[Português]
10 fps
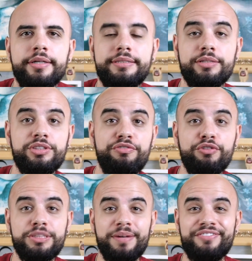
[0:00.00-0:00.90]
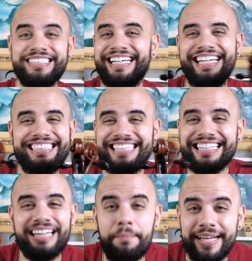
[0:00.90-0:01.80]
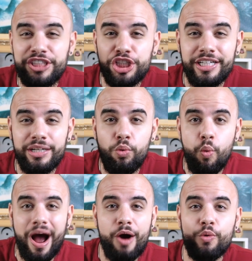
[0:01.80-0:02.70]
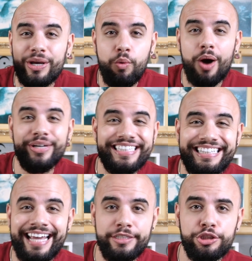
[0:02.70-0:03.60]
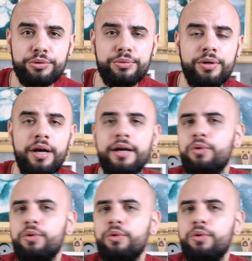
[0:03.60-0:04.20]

Então, se fosse para fazer exatamente igual, igual, idêntico,